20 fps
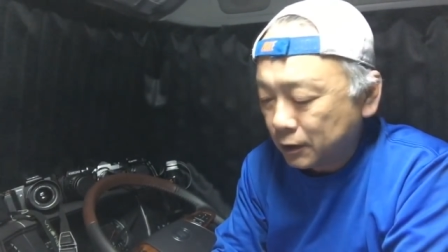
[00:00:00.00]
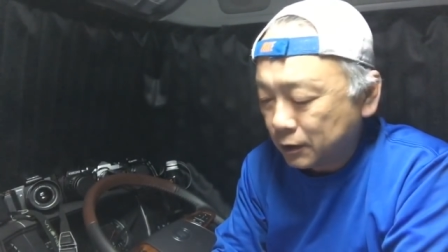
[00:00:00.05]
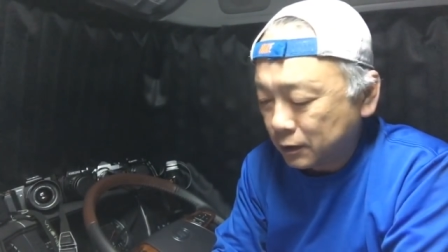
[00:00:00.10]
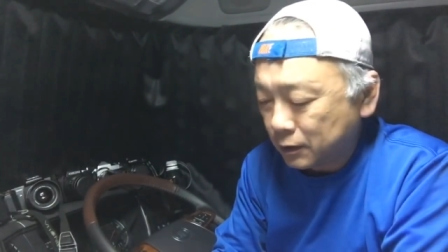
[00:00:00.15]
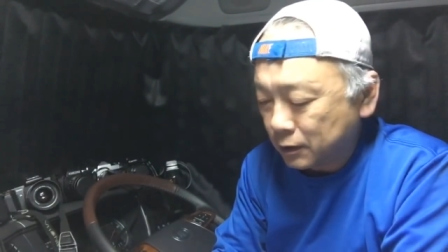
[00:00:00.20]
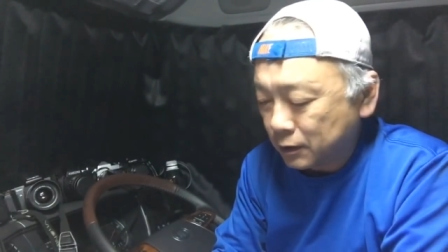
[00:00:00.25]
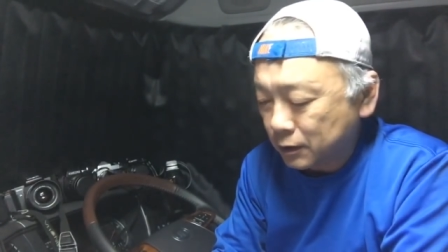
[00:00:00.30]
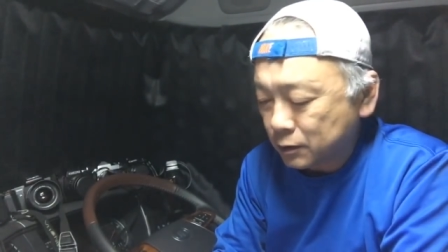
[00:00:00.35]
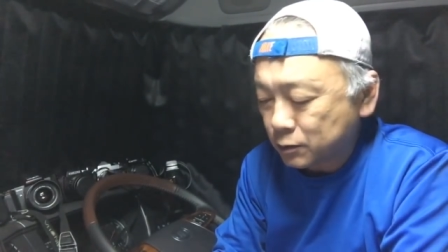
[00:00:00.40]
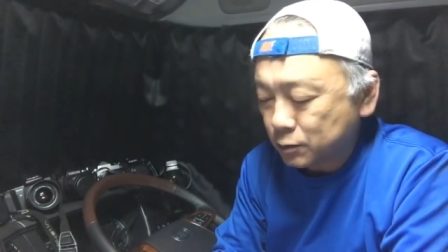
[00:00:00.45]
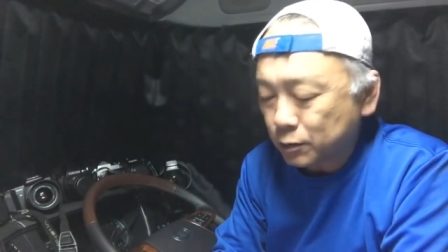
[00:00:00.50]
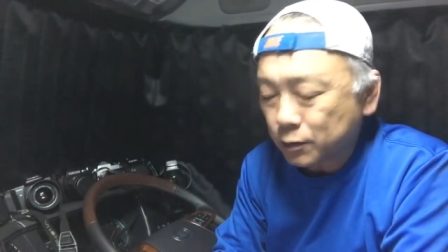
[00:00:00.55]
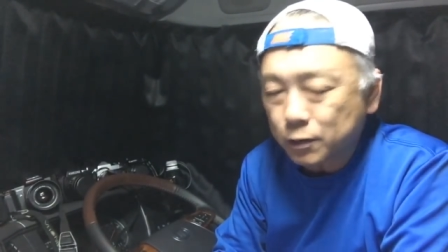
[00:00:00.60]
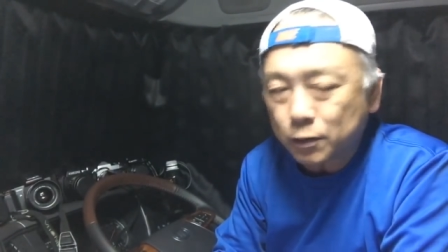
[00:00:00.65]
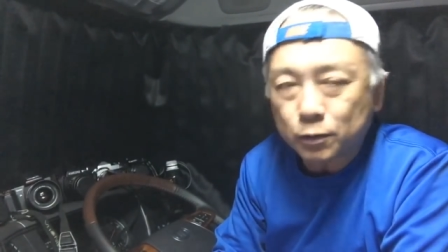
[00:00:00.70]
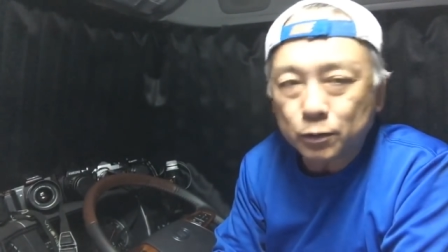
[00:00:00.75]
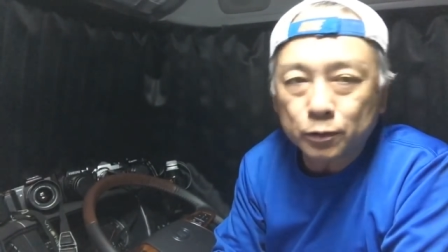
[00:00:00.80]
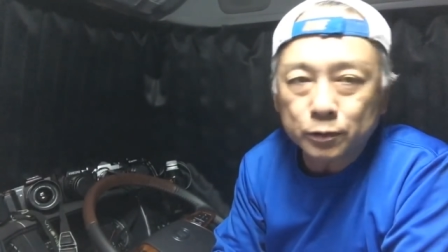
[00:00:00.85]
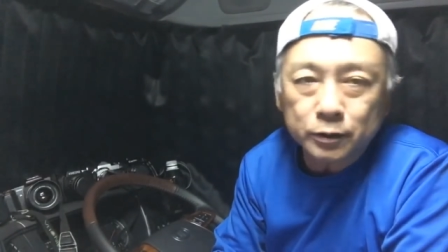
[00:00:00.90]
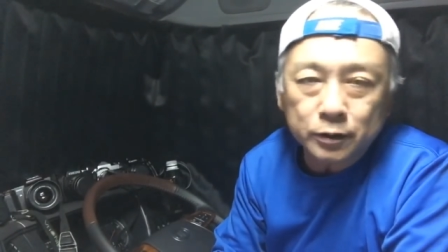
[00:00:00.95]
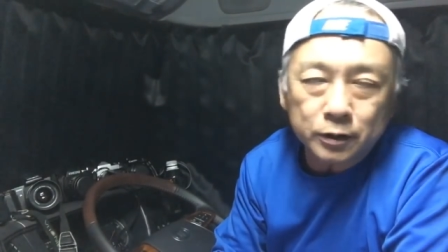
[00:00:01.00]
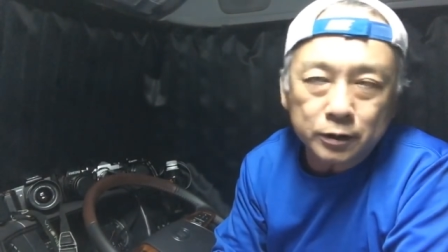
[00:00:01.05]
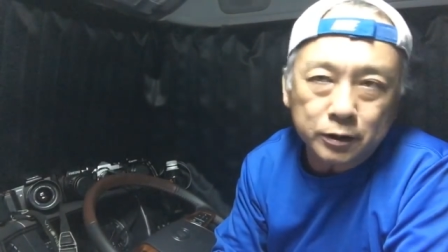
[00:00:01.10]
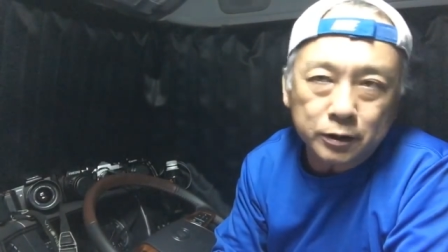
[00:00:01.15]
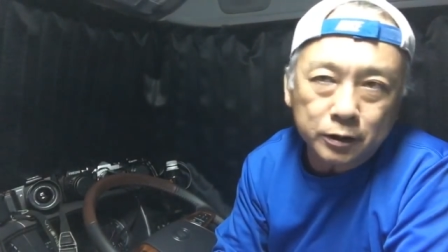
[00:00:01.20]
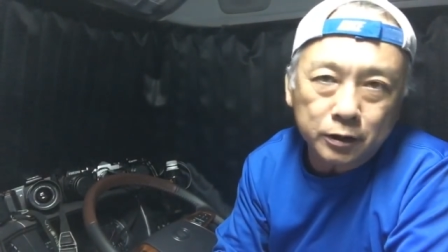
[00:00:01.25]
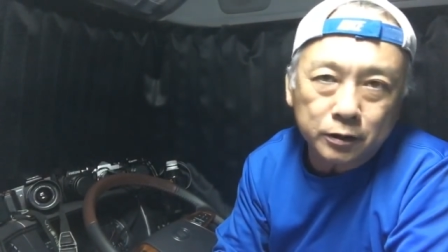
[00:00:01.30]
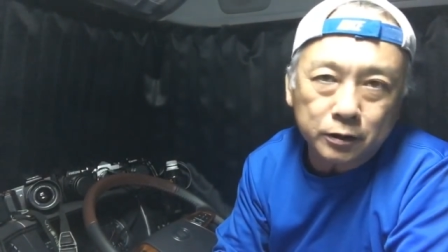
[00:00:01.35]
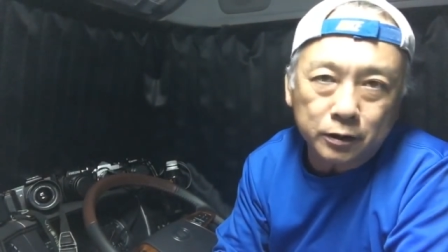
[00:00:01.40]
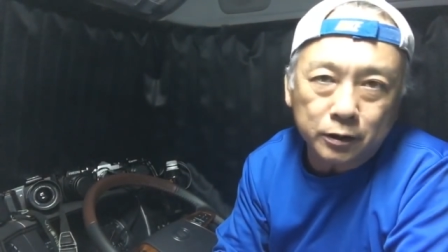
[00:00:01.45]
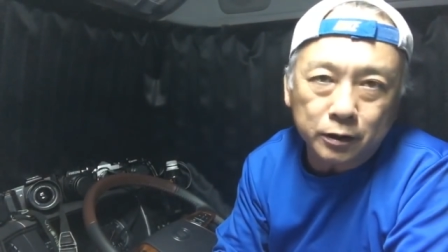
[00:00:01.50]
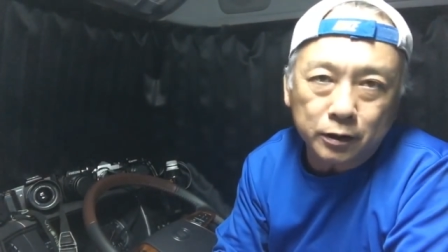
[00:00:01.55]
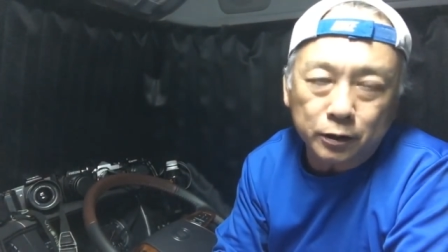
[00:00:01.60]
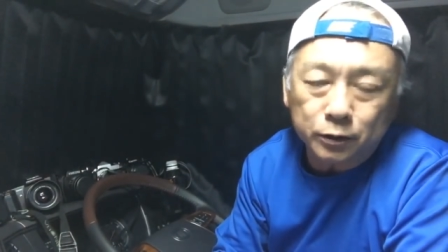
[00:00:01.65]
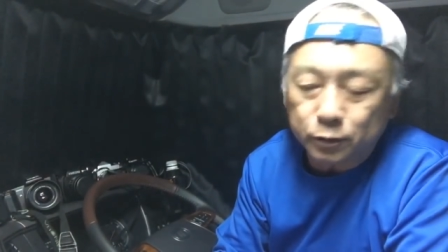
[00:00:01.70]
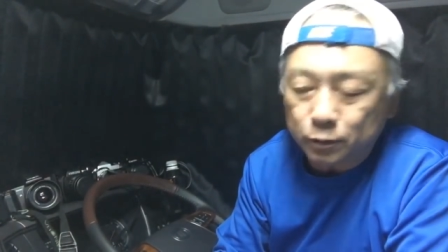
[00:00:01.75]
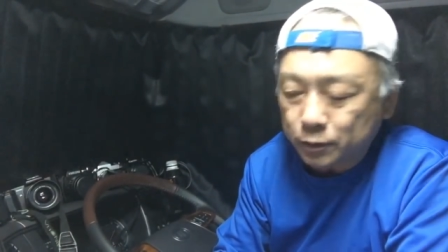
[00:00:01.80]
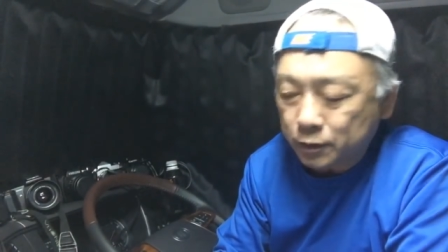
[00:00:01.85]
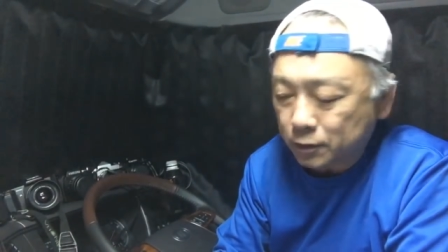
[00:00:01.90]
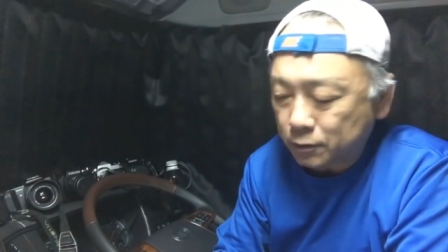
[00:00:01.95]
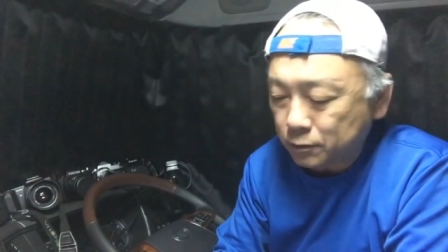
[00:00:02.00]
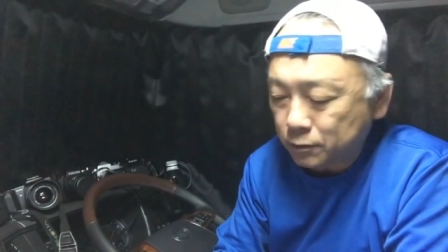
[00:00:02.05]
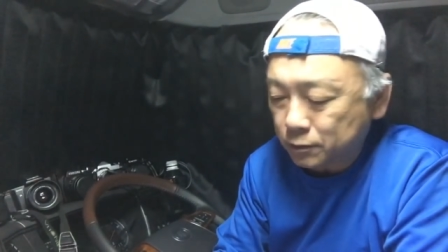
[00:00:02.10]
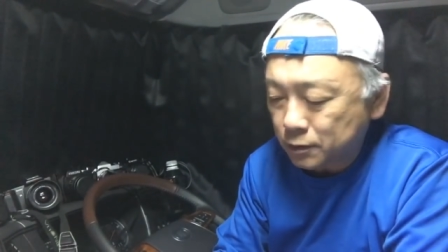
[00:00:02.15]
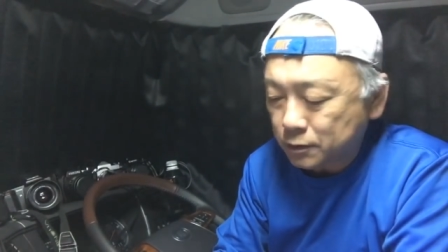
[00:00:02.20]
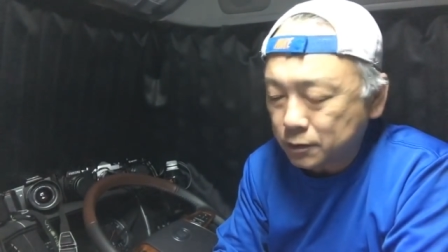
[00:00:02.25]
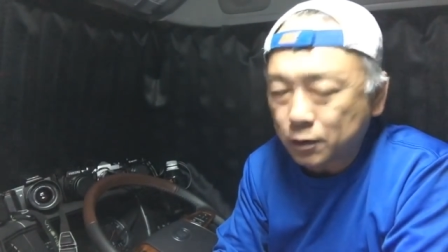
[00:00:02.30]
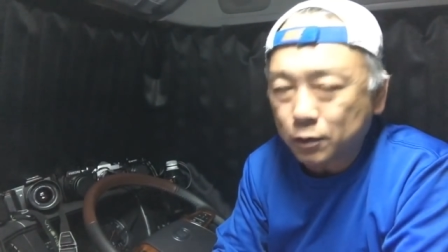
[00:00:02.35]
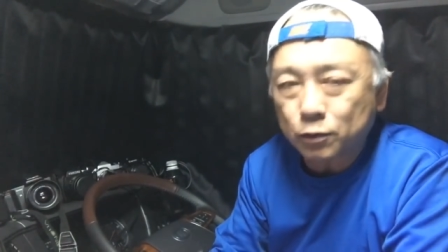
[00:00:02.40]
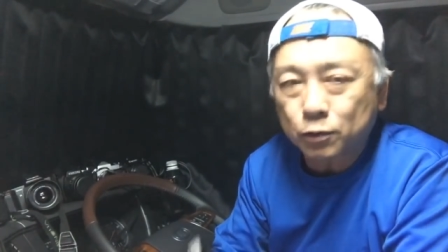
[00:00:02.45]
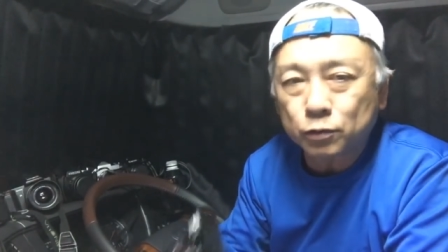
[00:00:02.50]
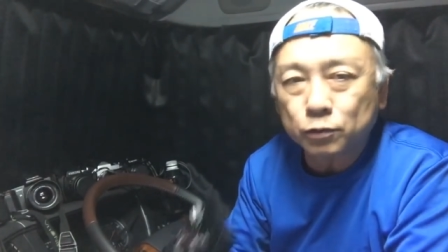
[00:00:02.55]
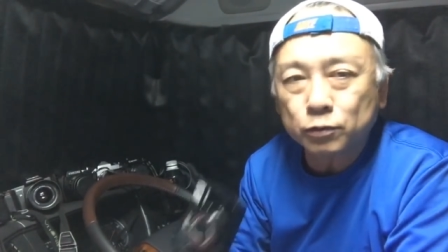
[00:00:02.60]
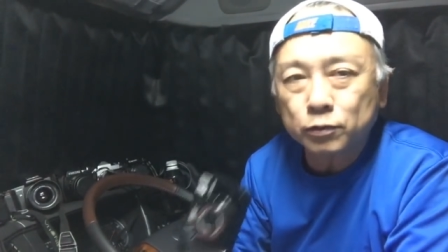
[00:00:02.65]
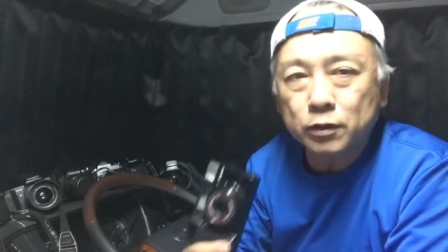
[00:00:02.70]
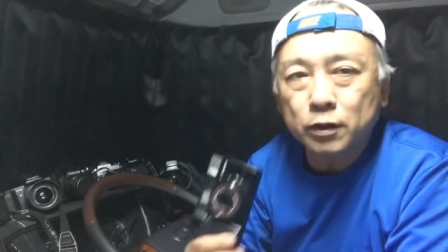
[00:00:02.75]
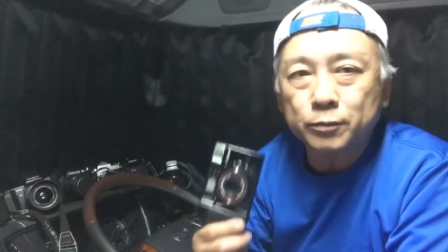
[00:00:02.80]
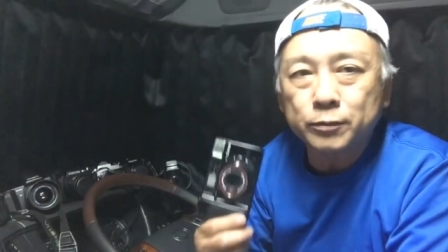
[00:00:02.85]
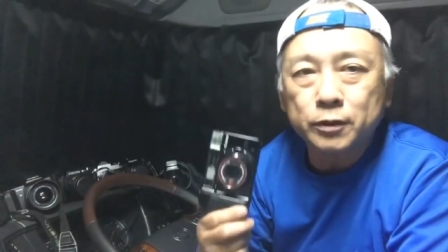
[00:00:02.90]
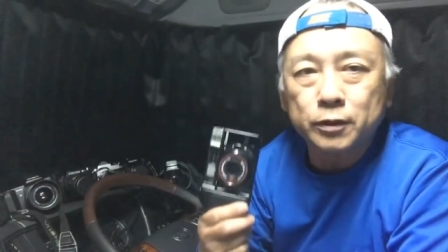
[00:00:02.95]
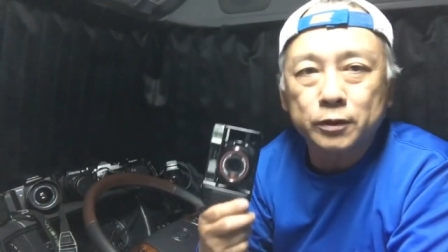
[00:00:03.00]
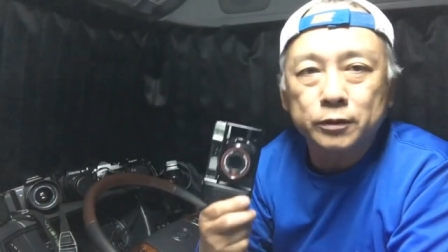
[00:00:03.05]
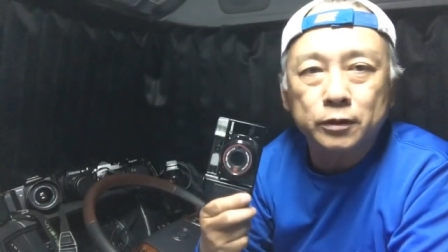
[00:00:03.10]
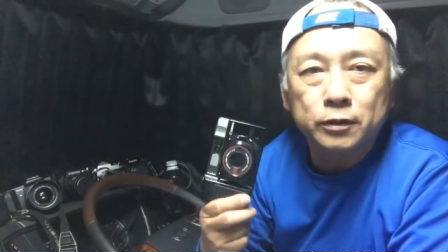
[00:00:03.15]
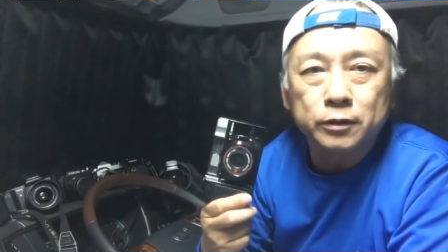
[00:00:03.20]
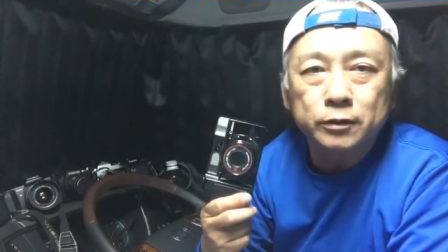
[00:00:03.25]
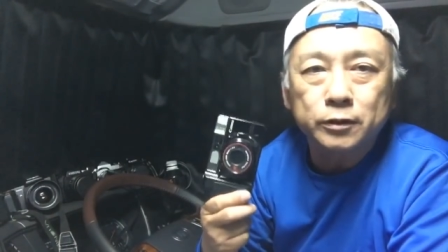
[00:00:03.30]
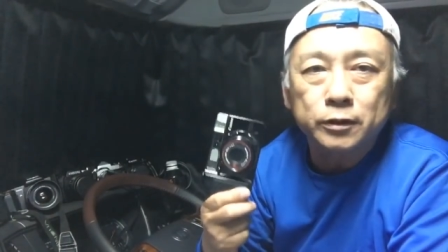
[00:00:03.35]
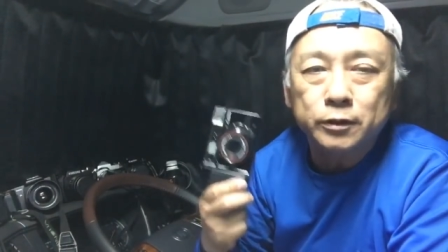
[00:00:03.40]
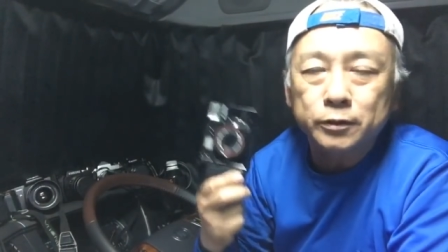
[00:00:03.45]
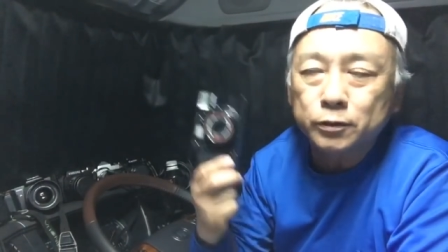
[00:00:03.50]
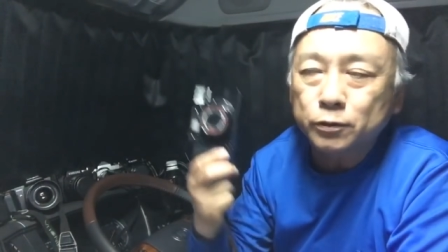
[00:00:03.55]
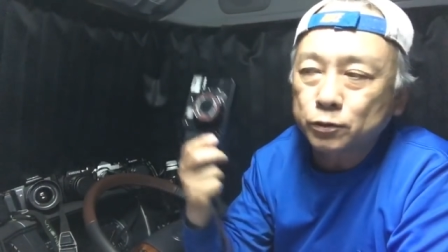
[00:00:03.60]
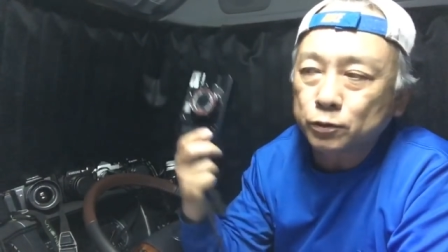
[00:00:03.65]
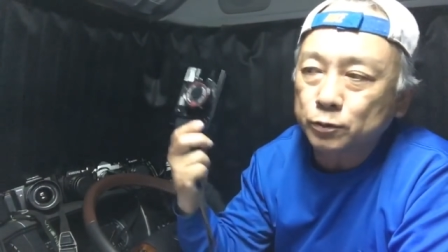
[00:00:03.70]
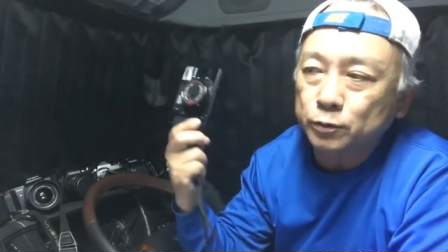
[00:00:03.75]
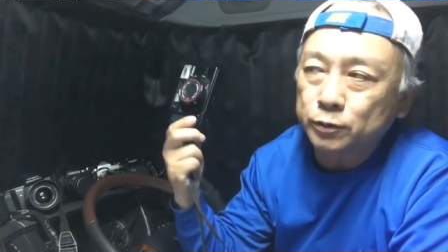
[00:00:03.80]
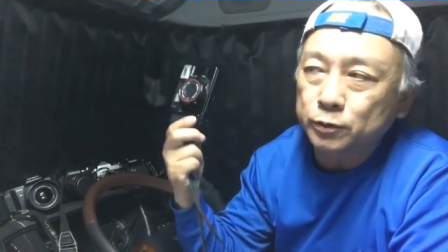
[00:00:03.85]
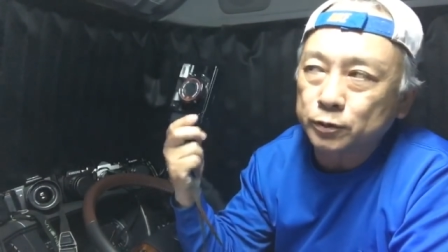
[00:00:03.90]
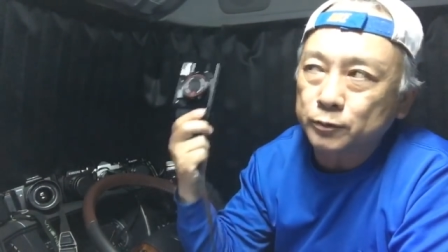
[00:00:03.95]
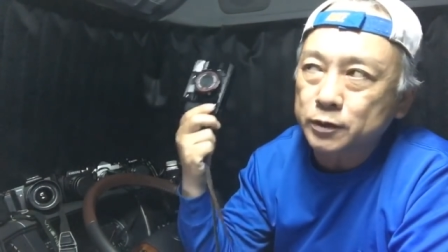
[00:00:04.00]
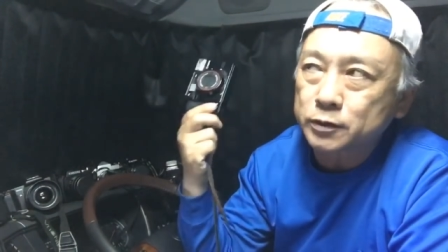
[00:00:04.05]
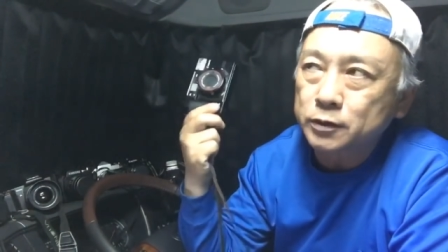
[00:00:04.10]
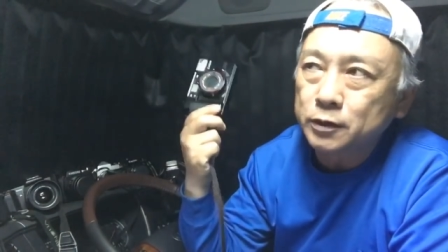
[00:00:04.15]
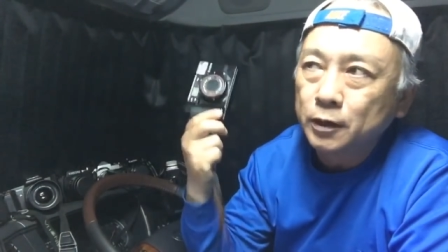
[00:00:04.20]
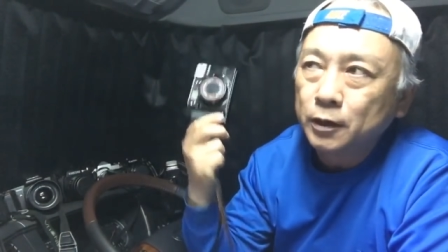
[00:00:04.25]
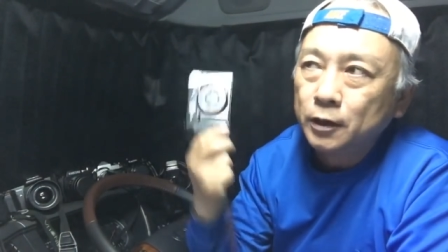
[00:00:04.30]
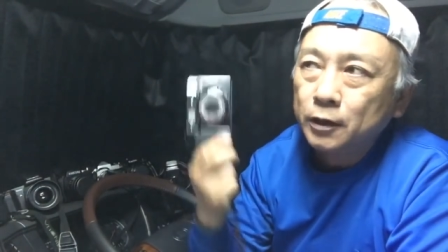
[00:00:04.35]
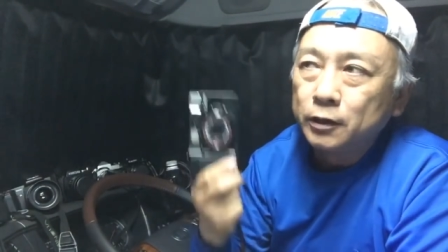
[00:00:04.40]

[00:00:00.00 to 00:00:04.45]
えー、それでこんな綺麗な絵が撮れるんですね。このカメラなかなかだと思います。